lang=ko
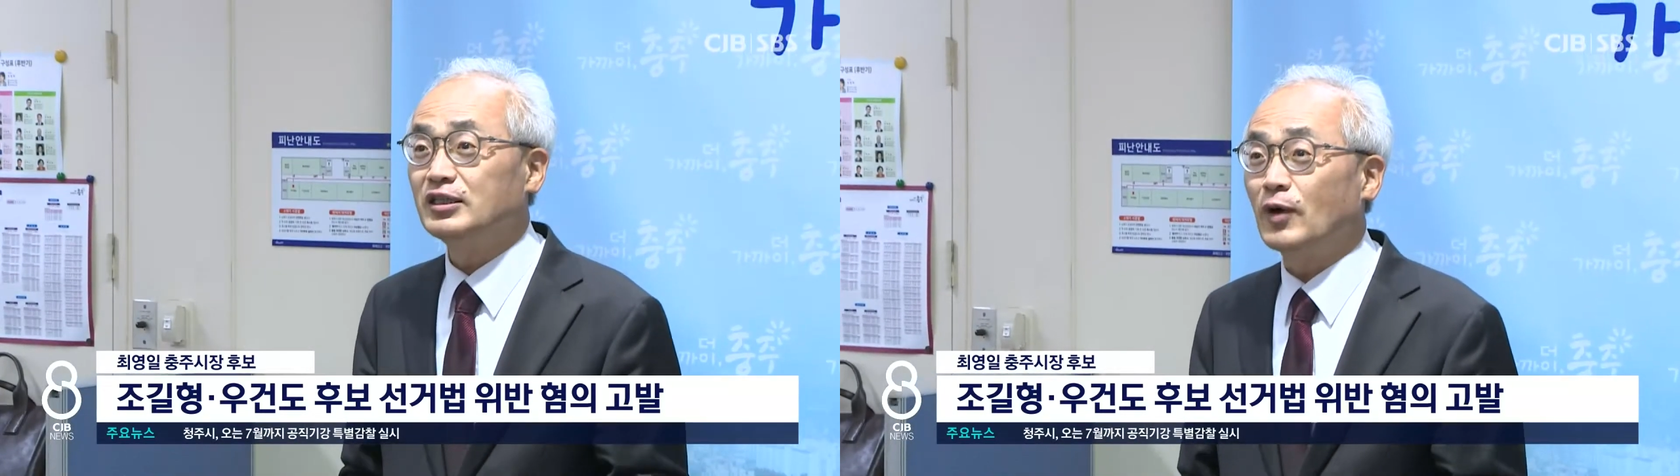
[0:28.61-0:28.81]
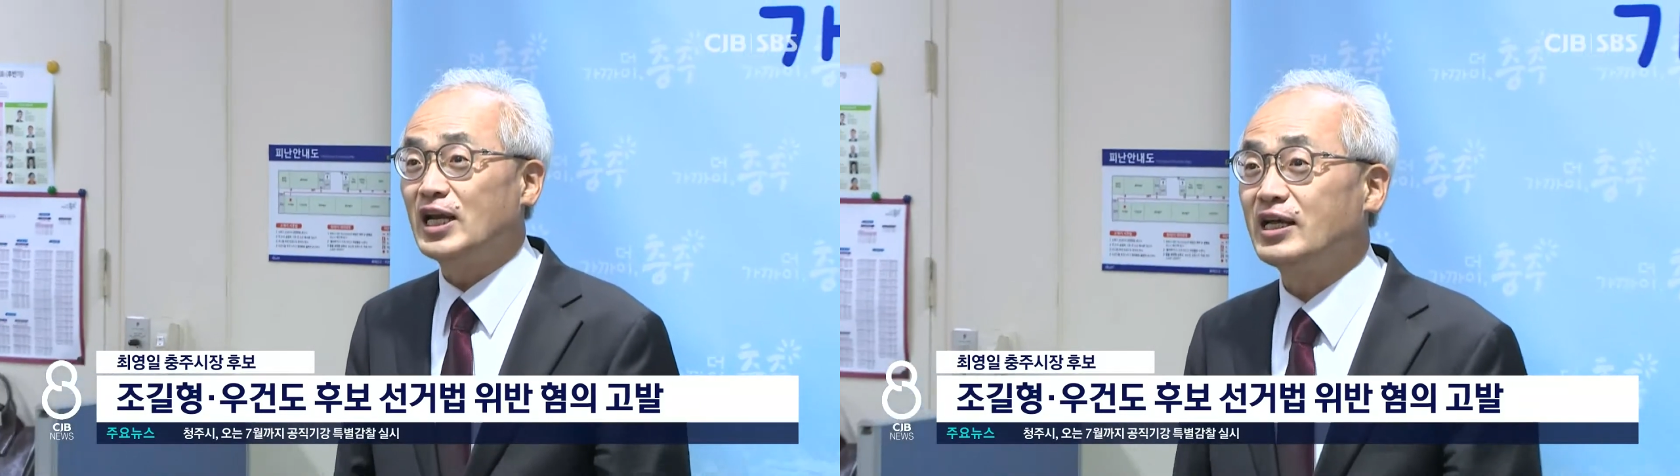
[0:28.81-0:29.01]

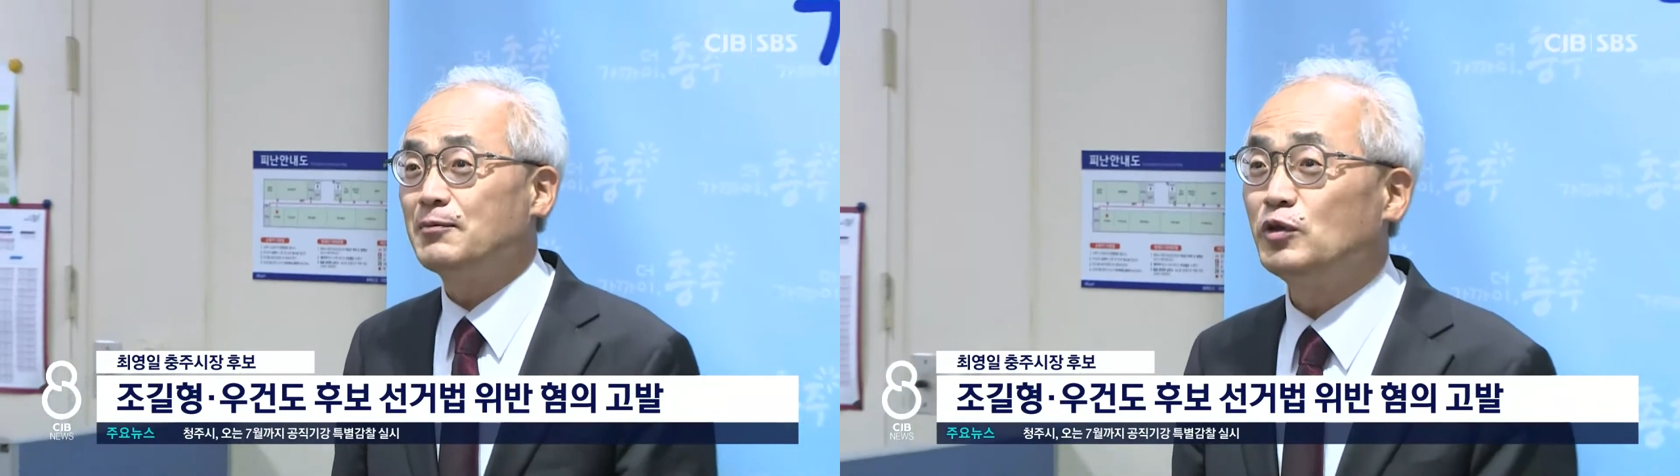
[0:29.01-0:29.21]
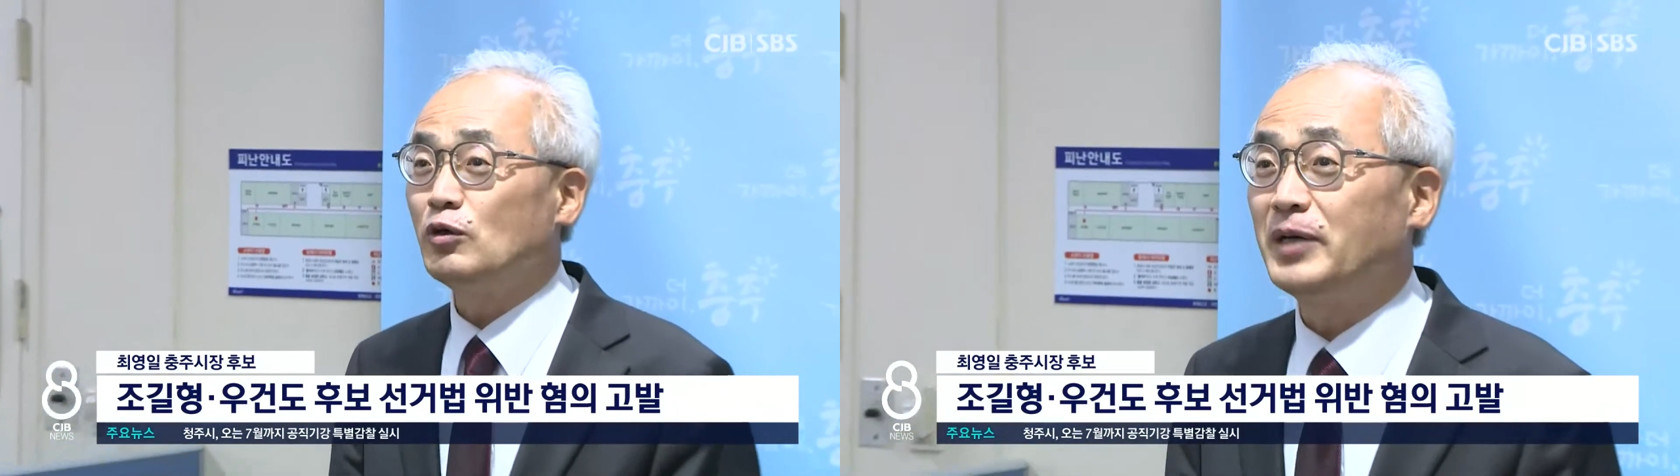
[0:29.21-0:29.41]

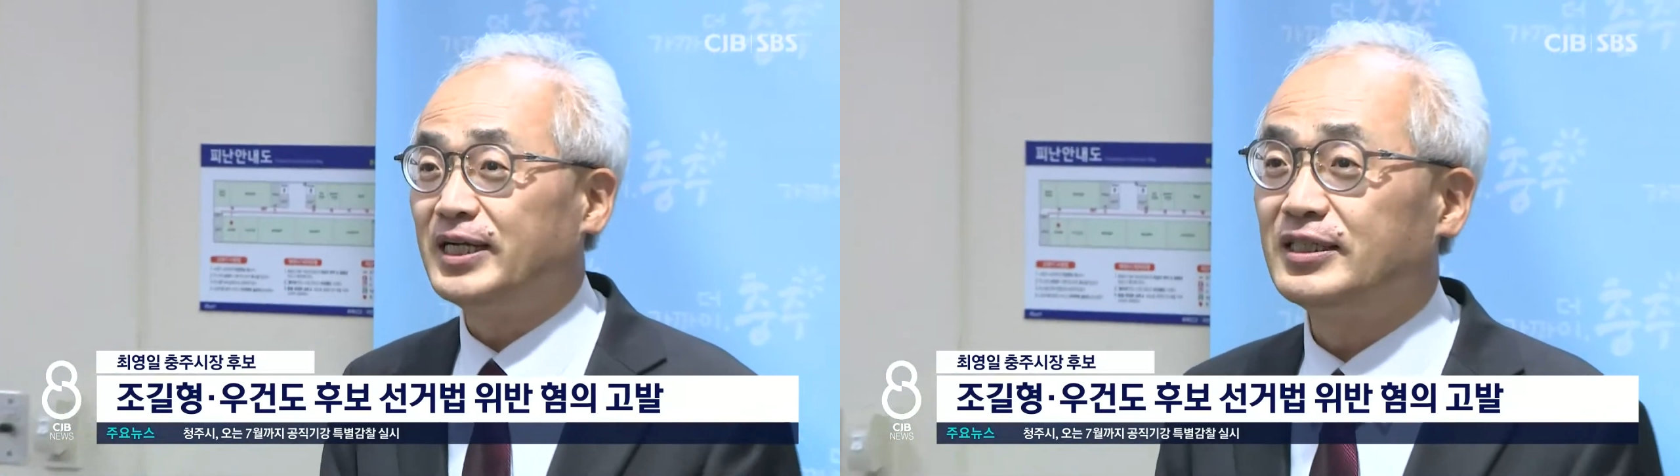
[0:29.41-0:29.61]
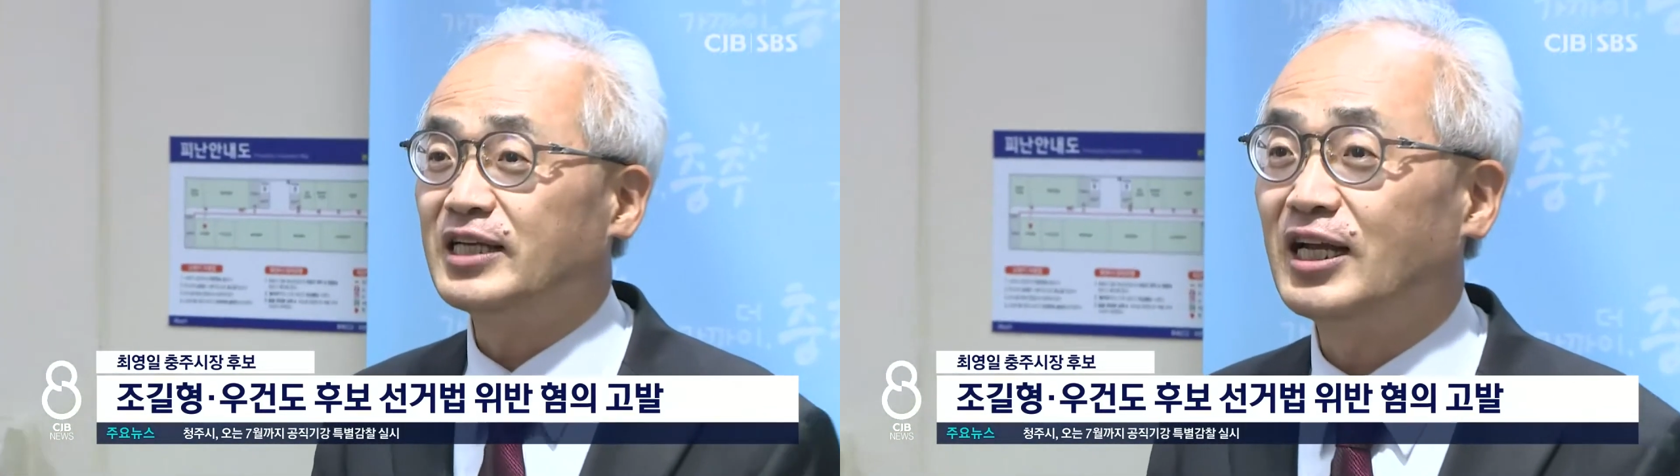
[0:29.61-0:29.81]
여직원을
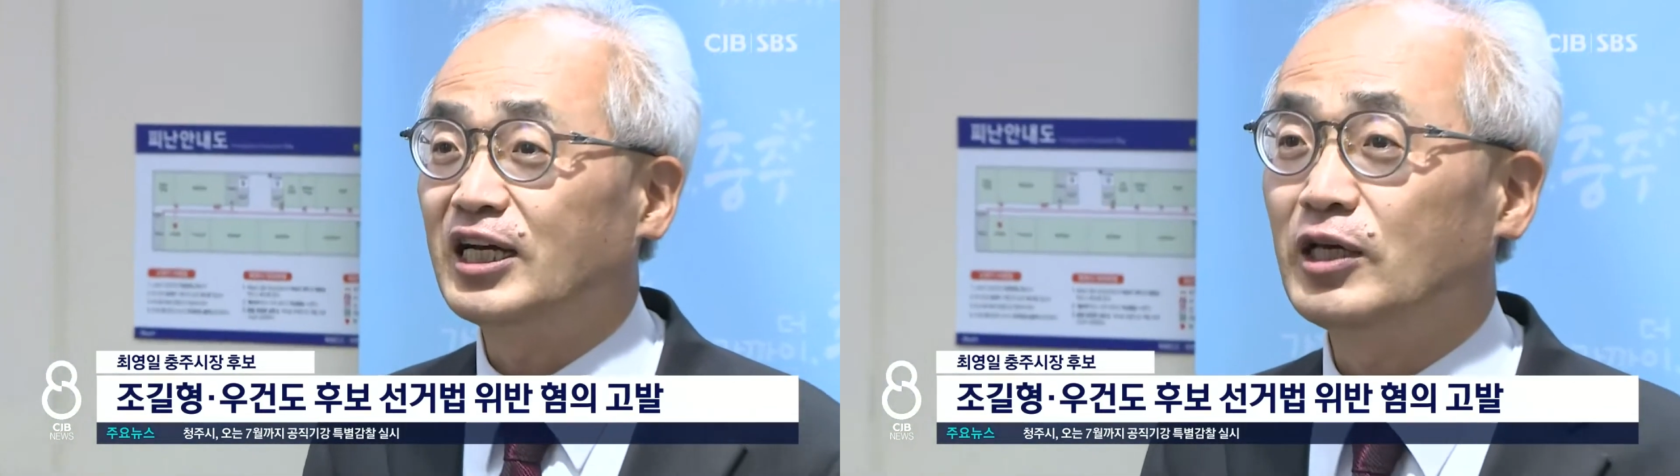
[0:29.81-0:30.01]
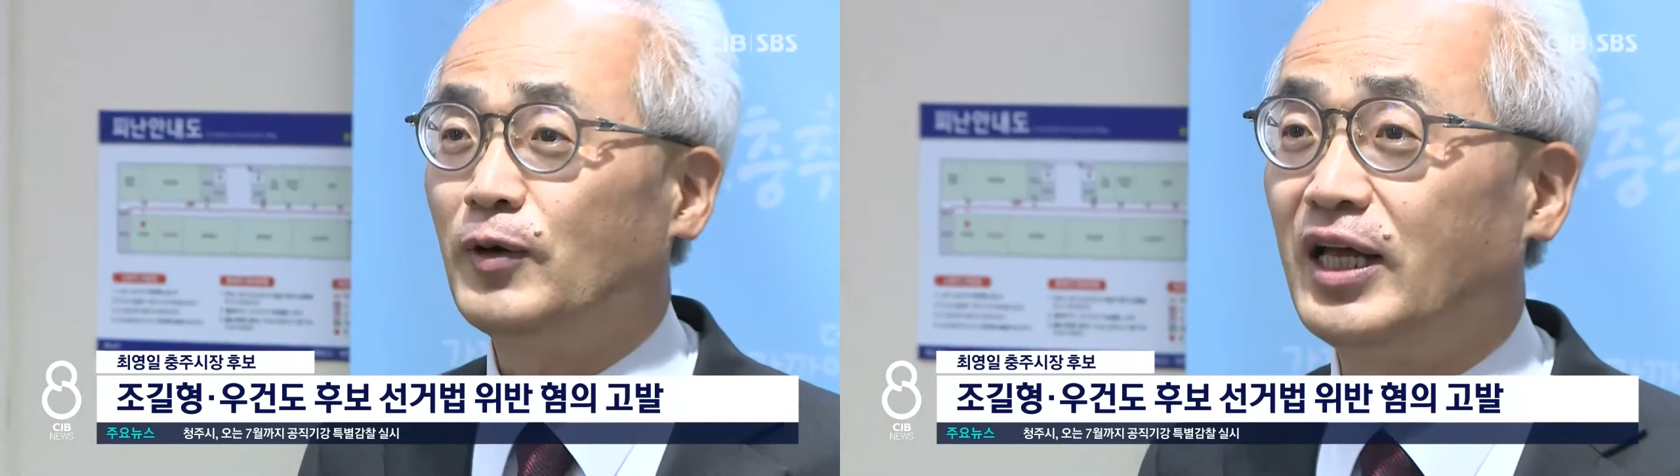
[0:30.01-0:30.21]

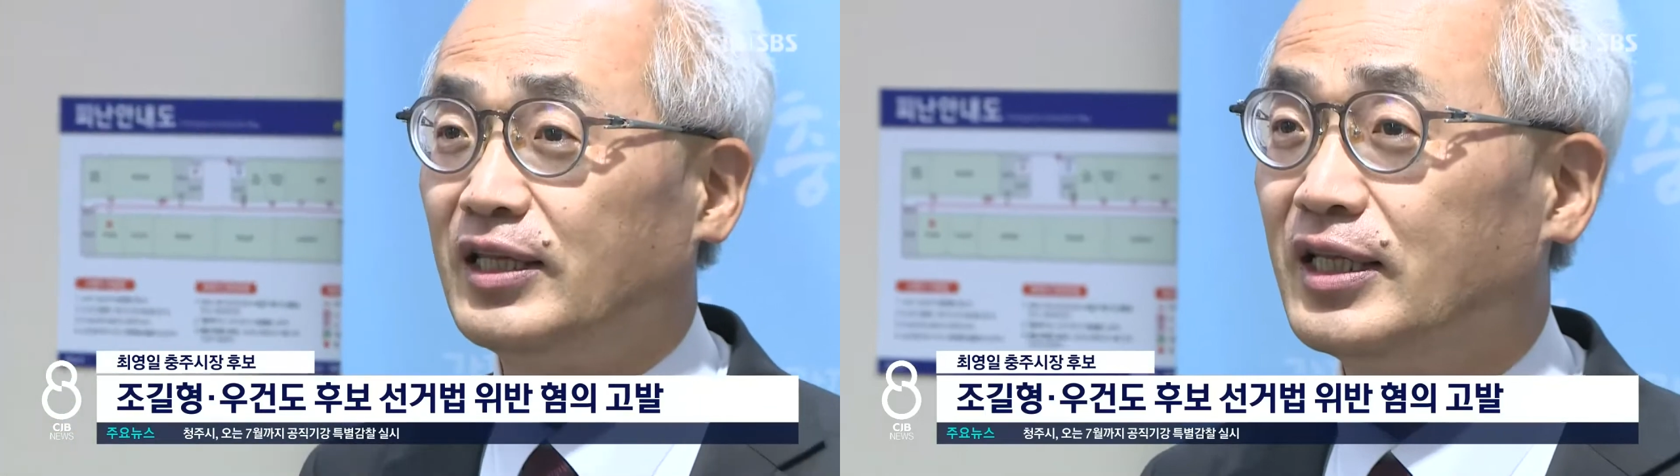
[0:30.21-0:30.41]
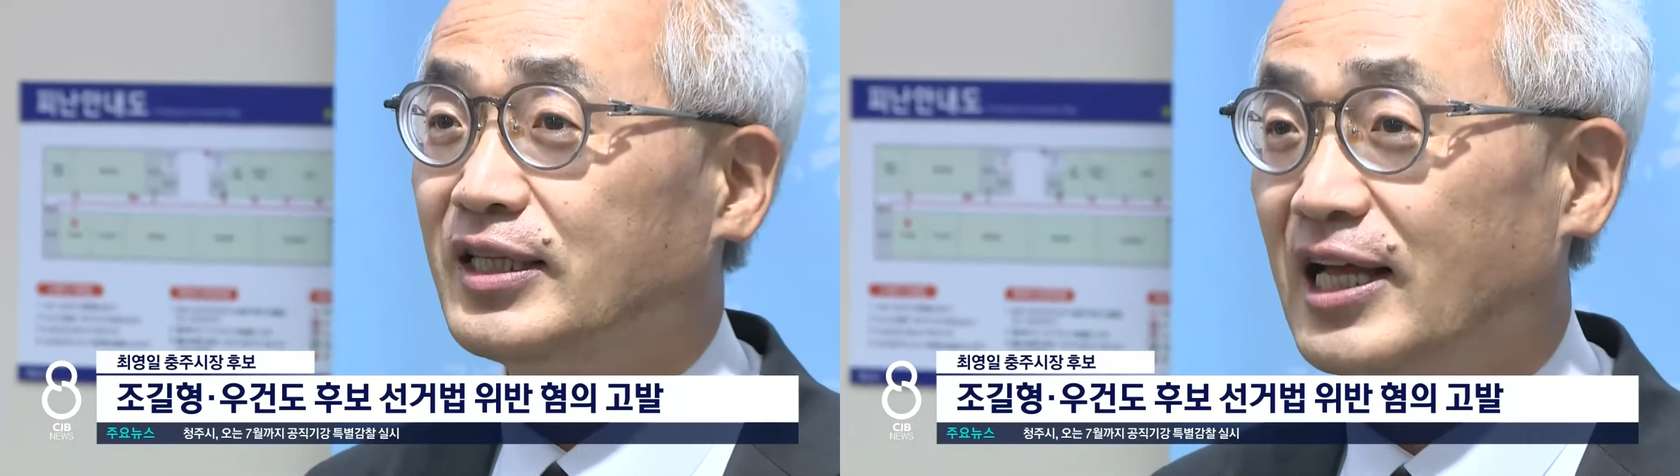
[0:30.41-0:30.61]
성추행하고도 사실